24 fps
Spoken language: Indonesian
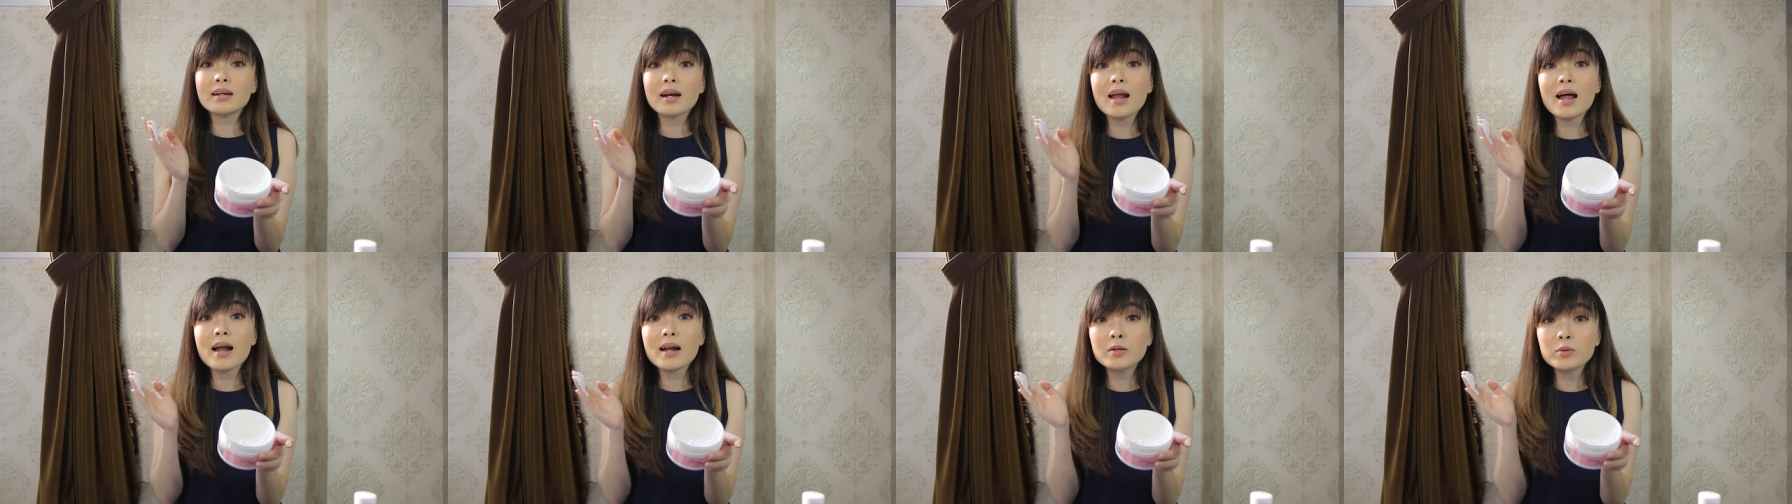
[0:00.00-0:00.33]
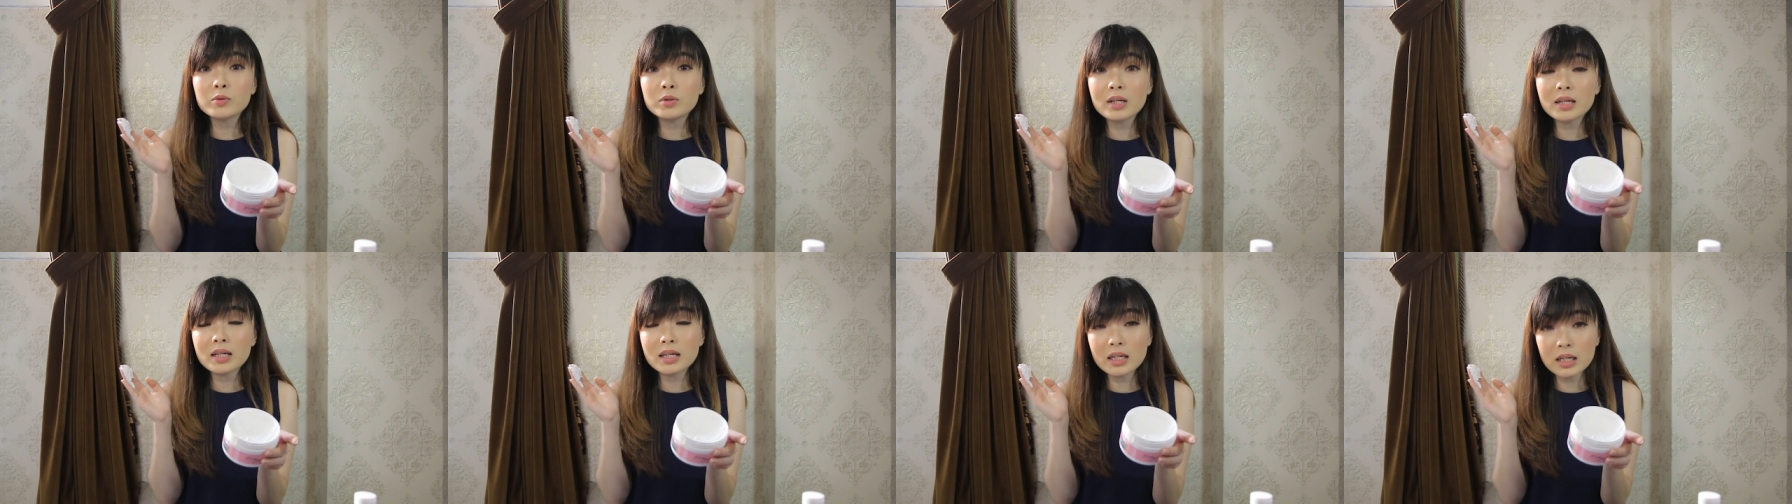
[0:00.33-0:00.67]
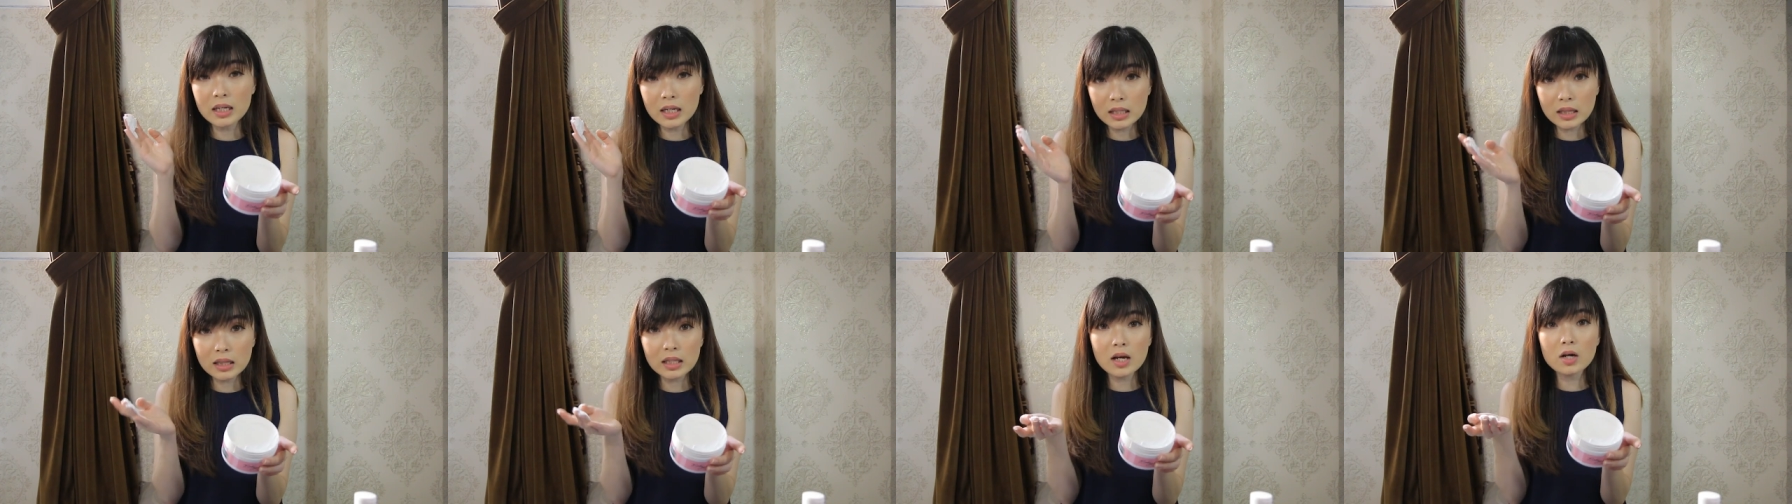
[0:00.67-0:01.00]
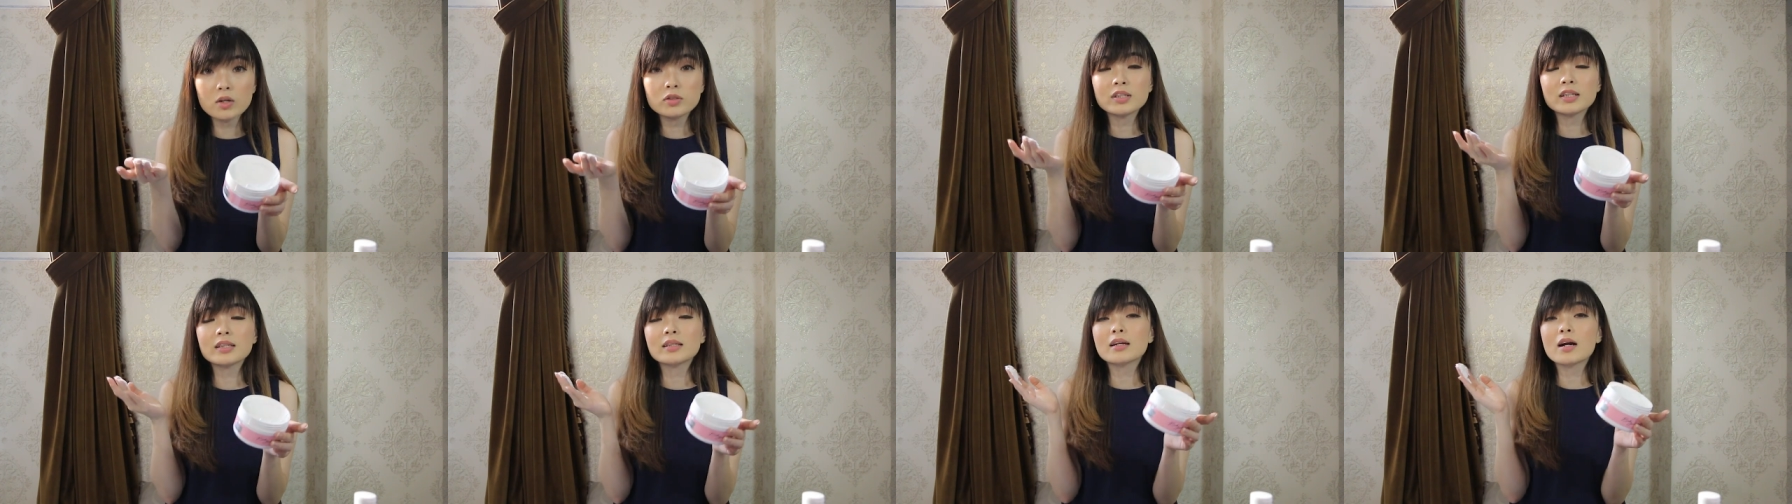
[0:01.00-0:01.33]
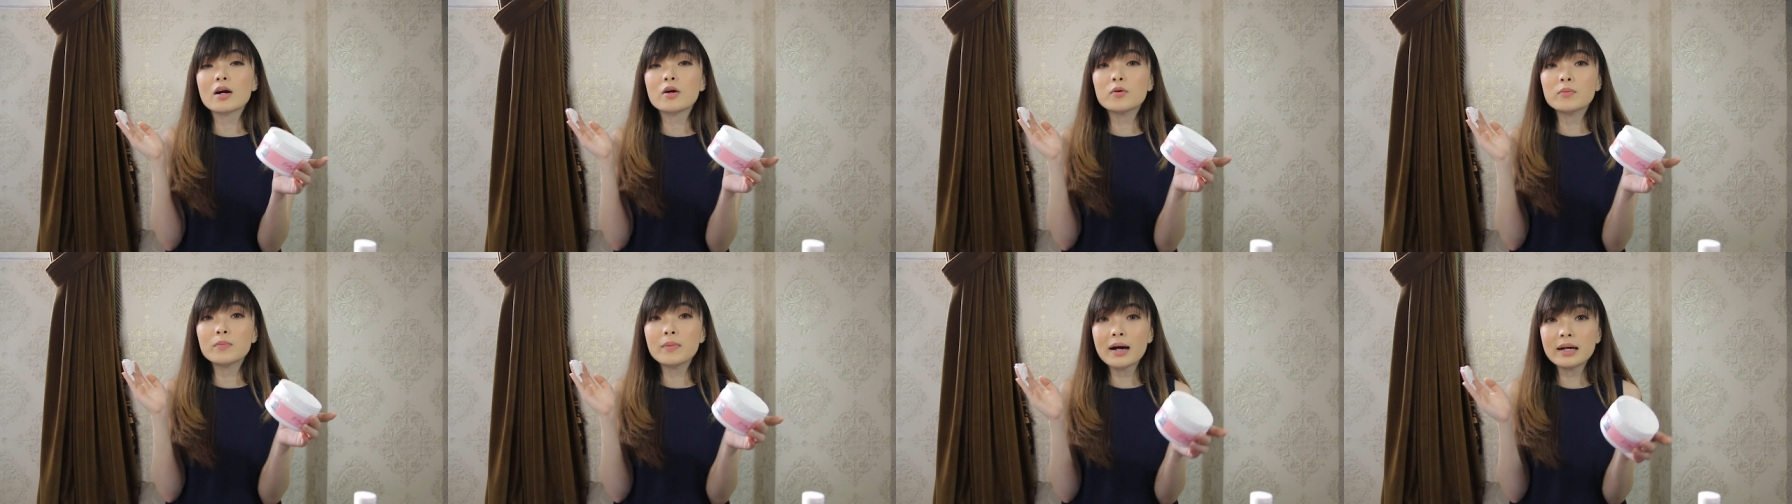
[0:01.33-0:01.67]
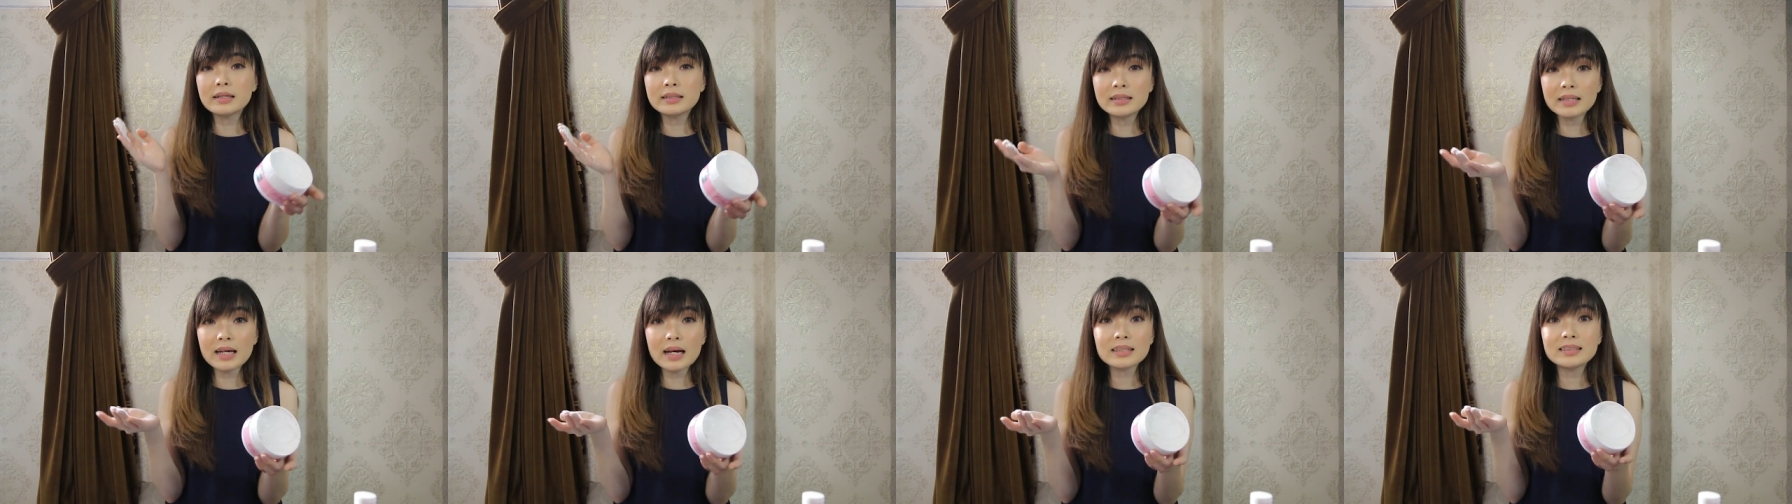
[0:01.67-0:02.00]
terlalu dikit nggak usah terlalu
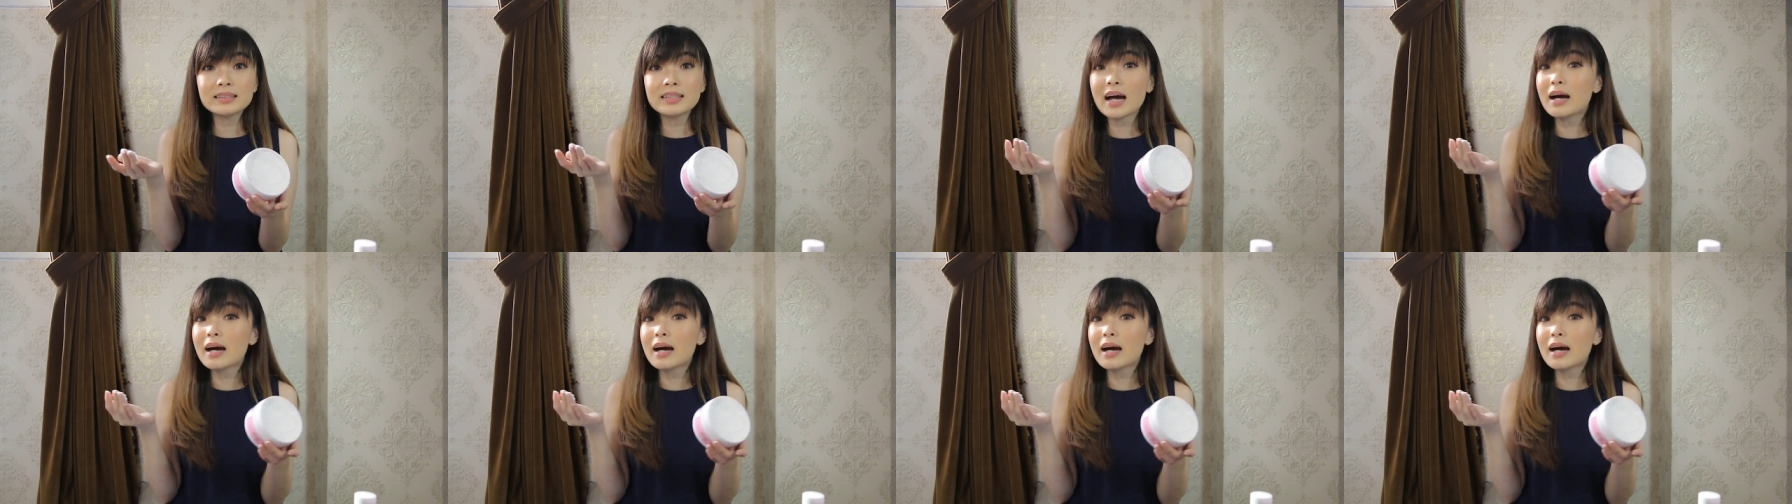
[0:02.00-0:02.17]
banyak